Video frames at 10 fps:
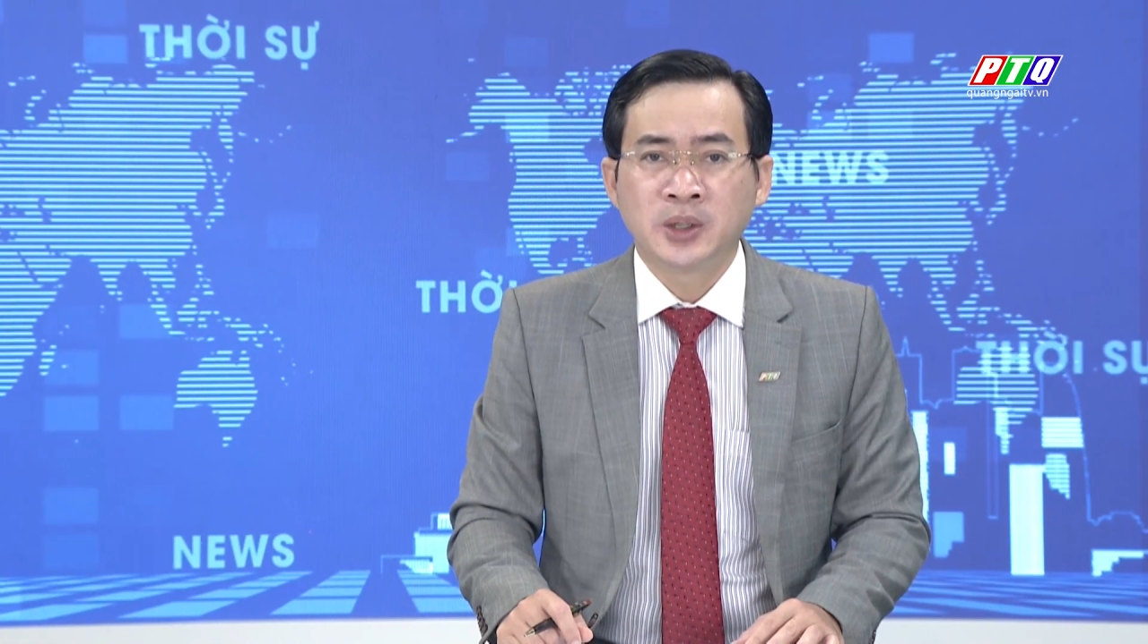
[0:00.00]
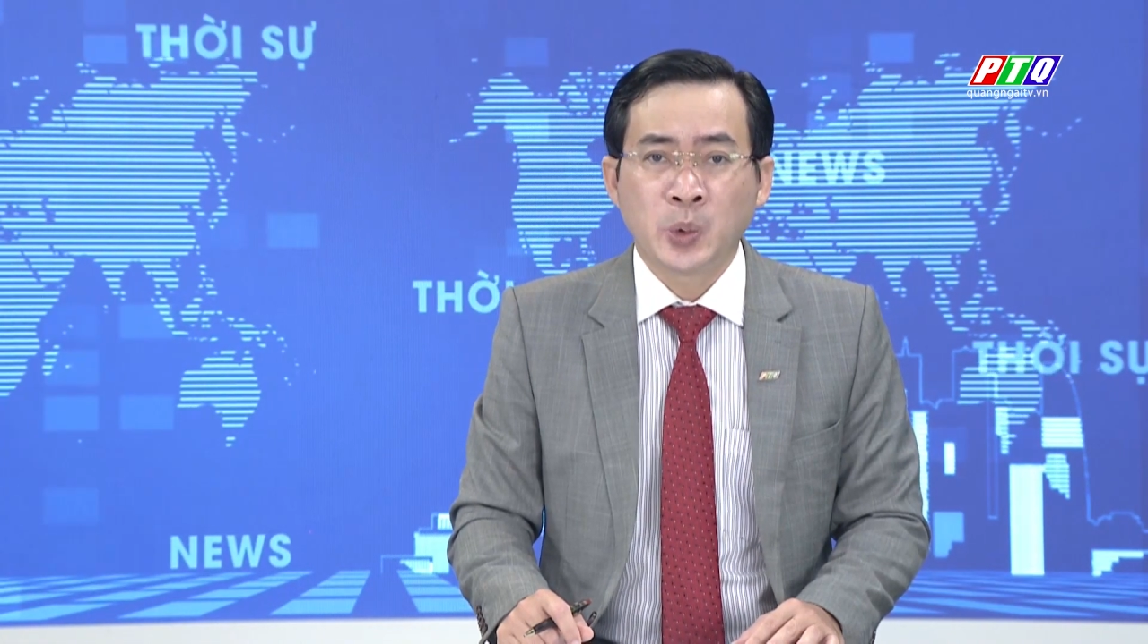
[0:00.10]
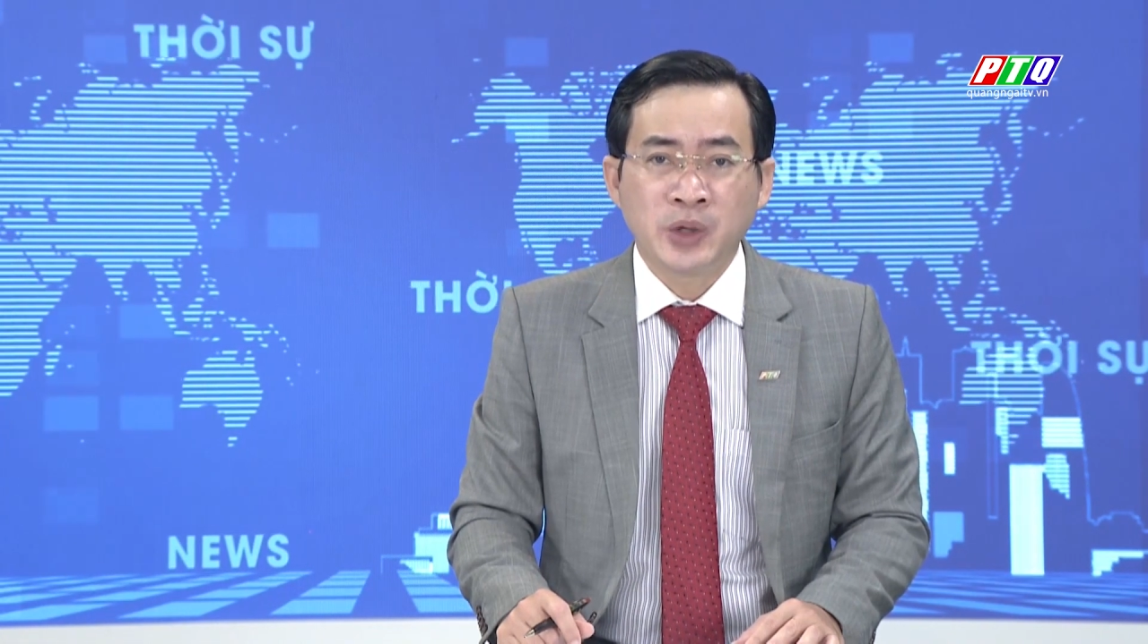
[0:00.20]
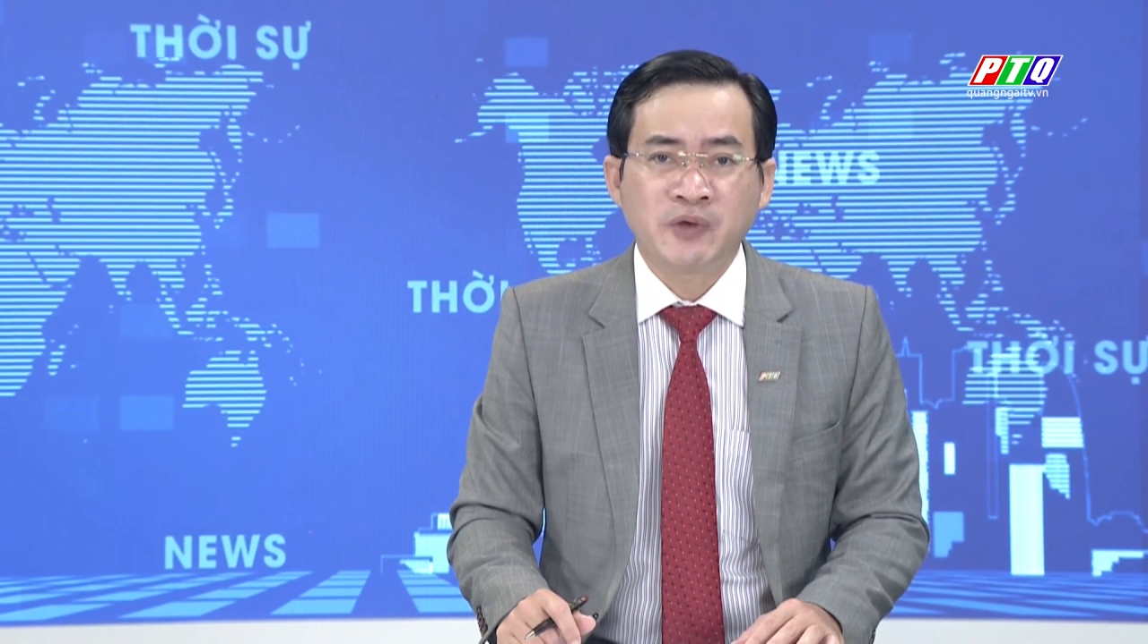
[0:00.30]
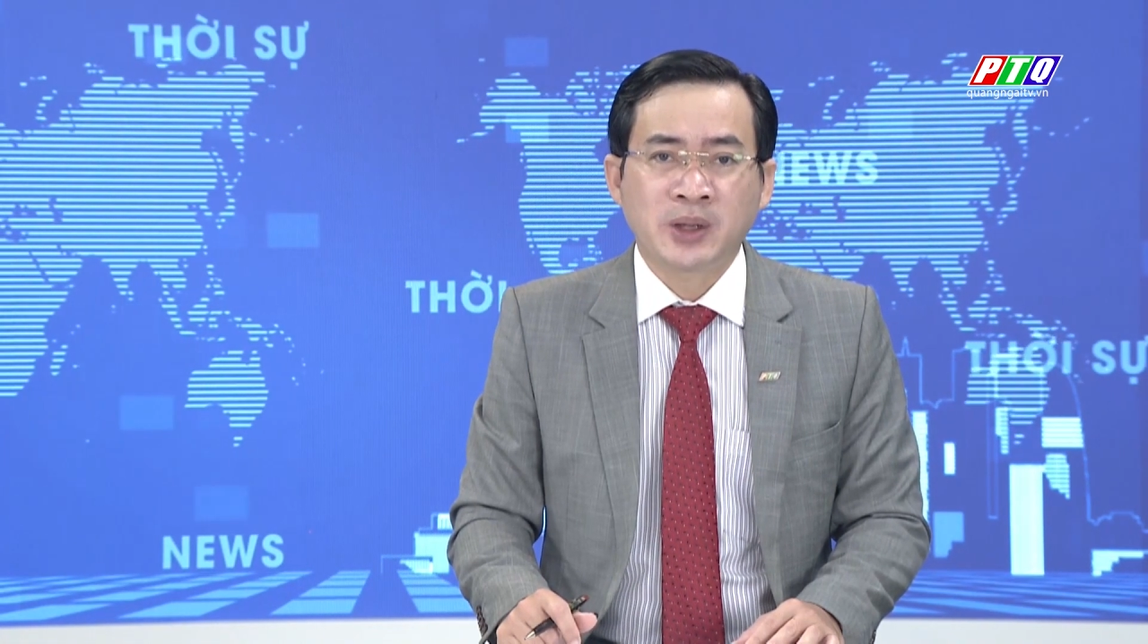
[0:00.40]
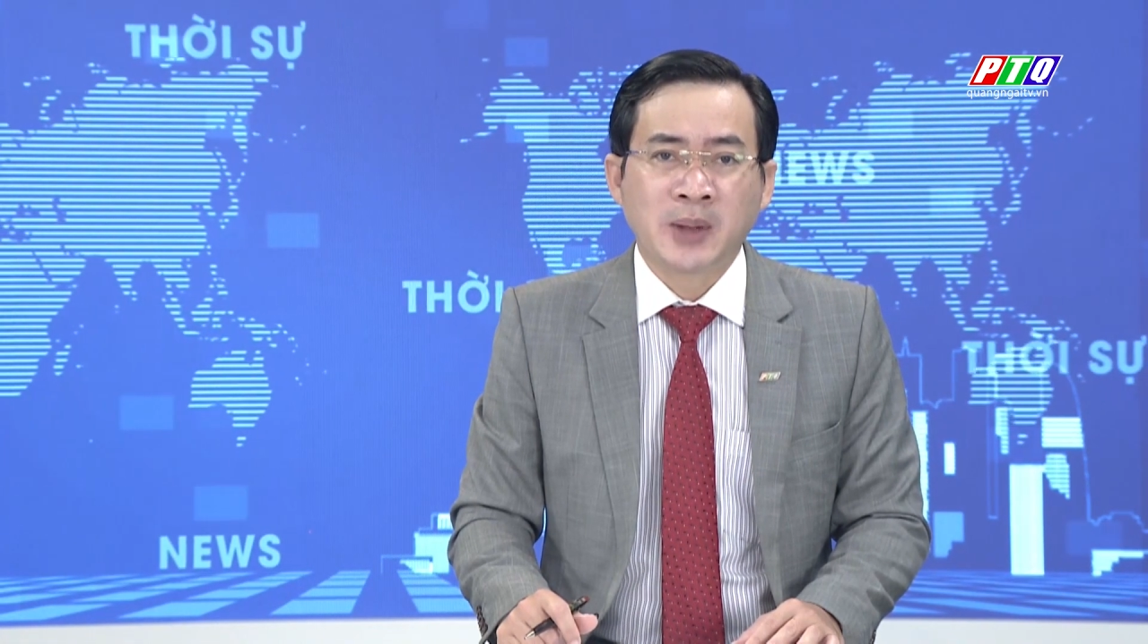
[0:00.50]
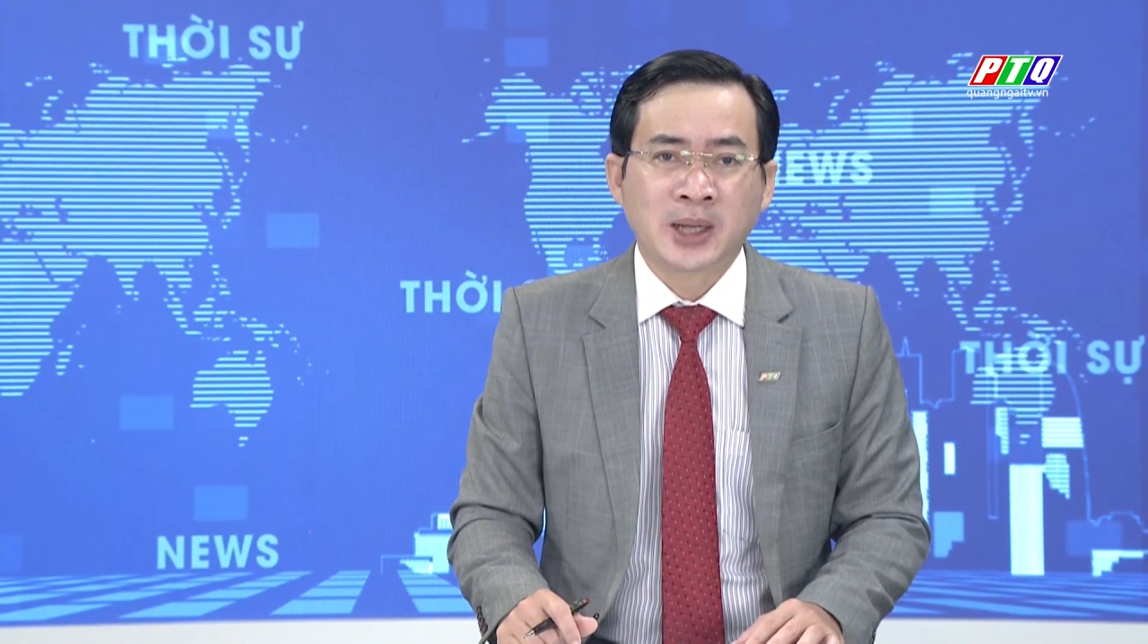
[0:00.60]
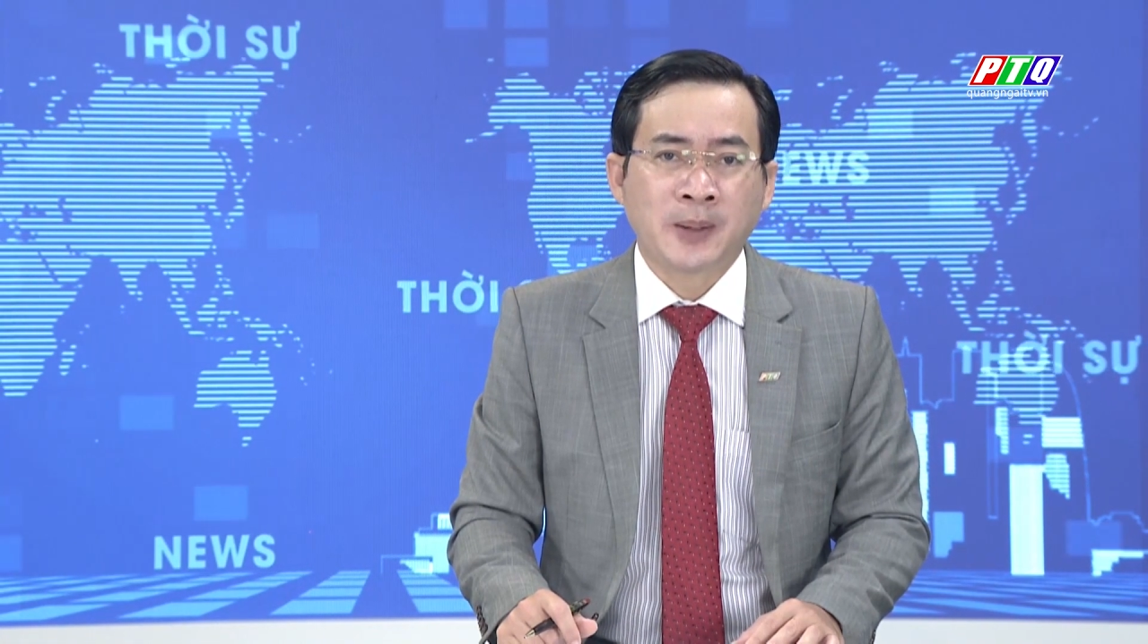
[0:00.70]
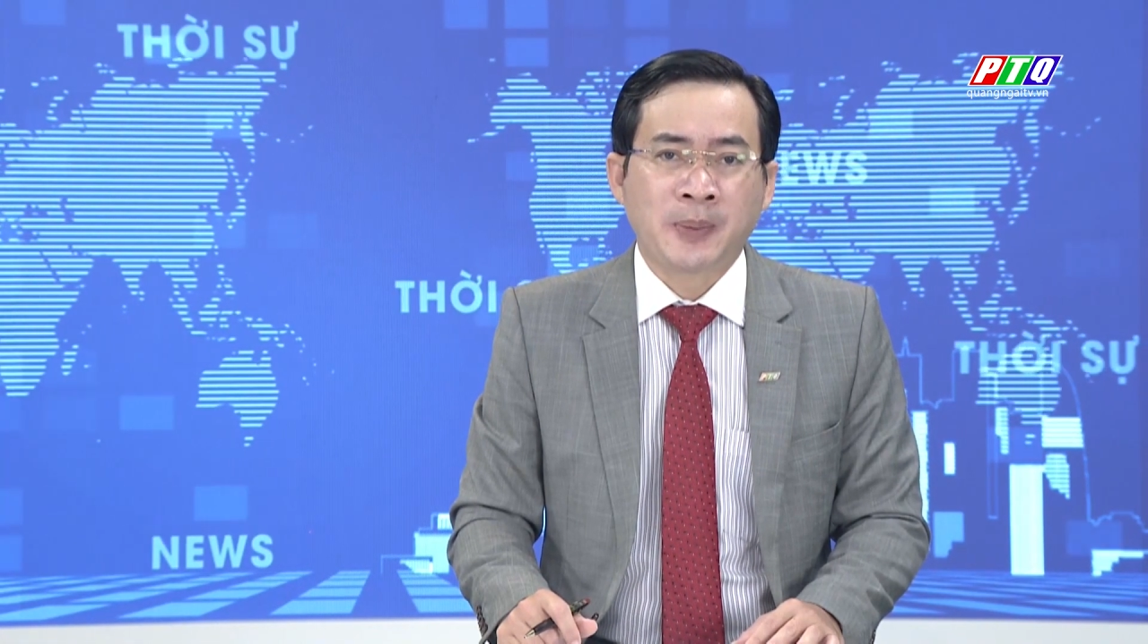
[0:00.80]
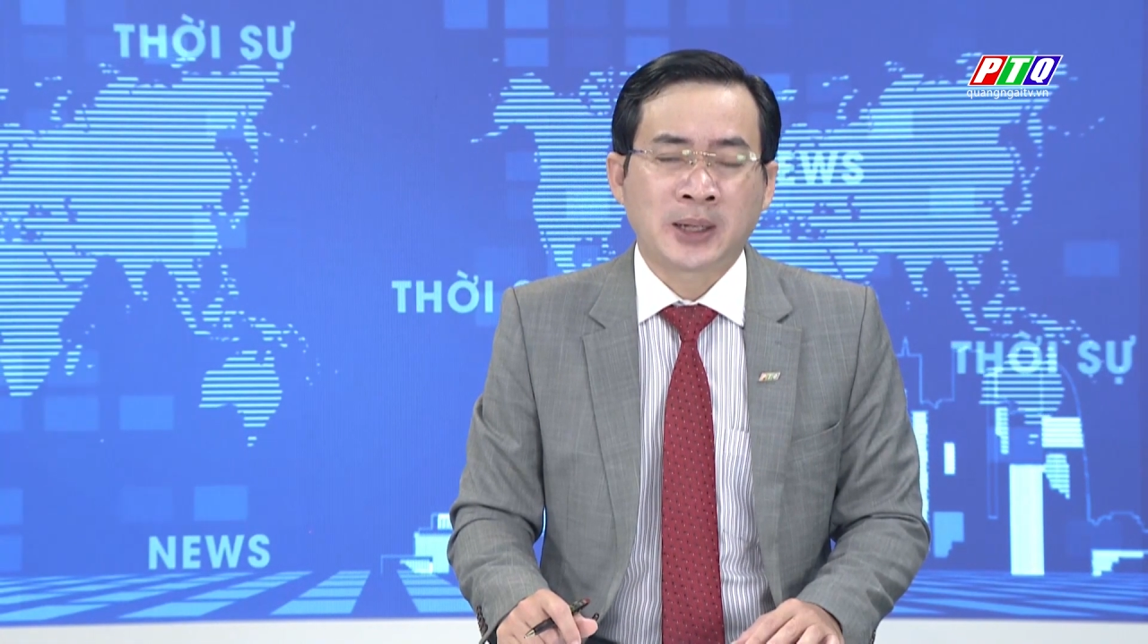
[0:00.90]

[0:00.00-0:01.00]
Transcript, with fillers: ủy viên Ban chấp